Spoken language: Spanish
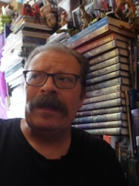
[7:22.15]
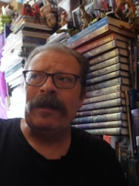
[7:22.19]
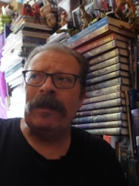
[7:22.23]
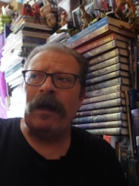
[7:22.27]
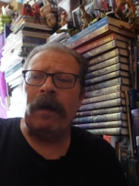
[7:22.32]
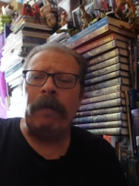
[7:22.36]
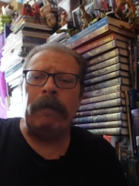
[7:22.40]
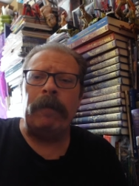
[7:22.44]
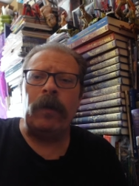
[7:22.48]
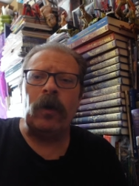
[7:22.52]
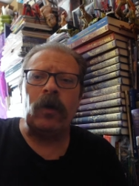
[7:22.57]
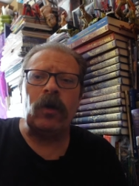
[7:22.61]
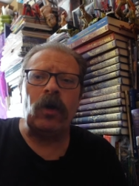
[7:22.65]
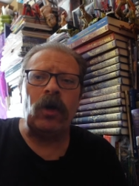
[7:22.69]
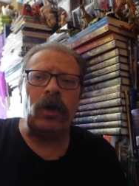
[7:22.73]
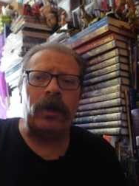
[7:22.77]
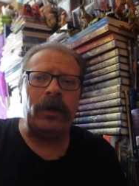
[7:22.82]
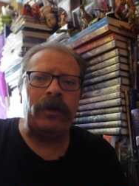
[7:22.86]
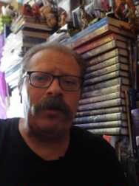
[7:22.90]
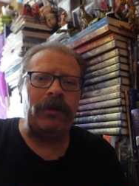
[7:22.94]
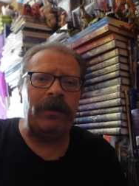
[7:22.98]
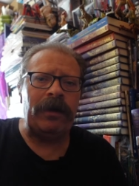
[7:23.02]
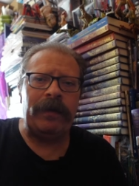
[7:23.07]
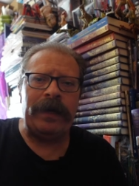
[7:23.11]
Tampoco
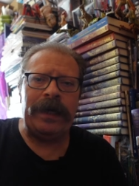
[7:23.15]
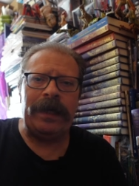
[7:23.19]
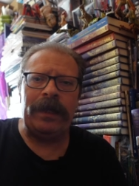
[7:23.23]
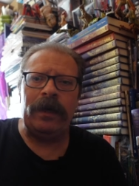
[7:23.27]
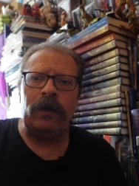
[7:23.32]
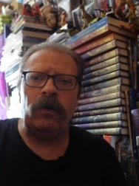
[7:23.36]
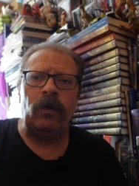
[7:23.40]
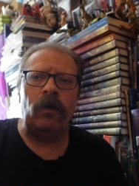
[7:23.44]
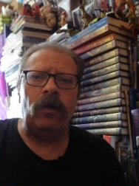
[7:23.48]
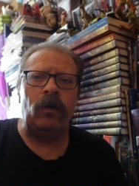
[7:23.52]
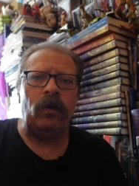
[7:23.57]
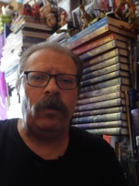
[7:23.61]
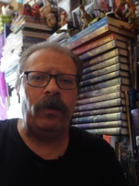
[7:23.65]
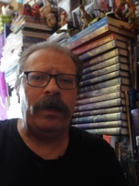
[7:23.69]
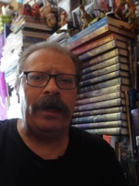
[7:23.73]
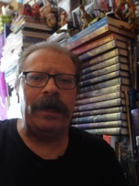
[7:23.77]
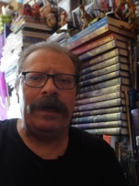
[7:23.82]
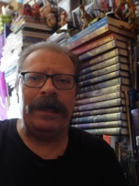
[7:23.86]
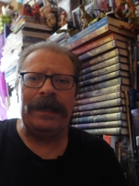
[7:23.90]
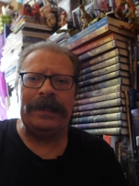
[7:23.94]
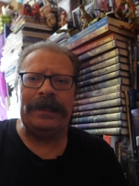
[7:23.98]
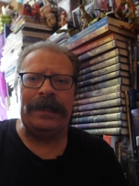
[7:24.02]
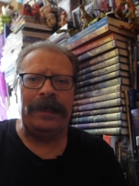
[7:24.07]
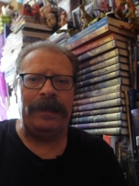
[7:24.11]
creo que van a concluir
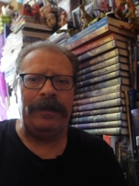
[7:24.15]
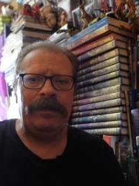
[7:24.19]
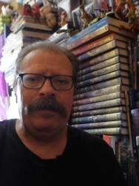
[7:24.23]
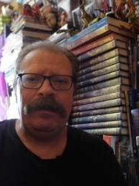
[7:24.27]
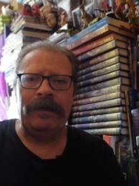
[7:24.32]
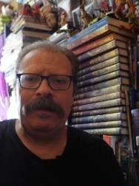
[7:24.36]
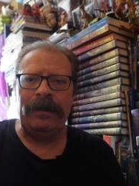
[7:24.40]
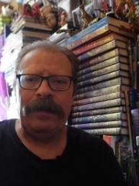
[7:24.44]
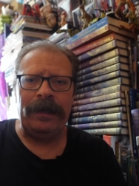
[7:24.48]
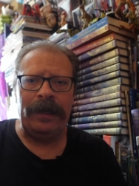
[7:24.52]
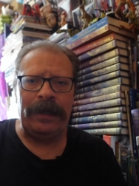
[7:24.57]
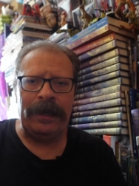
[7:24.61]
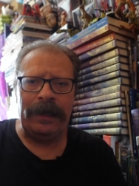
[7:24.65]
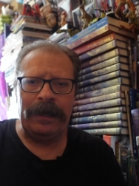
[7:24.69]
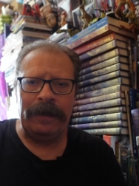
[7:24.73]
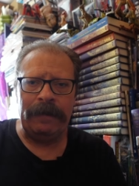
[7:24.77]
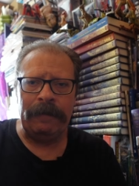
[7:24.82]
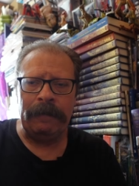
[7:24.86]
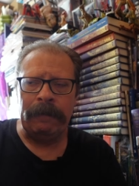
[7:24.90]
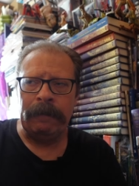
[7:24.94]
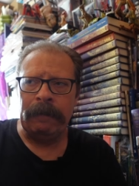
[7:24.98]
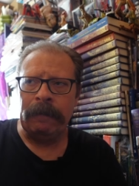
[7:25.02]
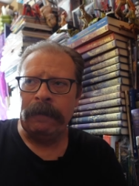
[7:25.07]
en la siguiente entrega. ¿eh?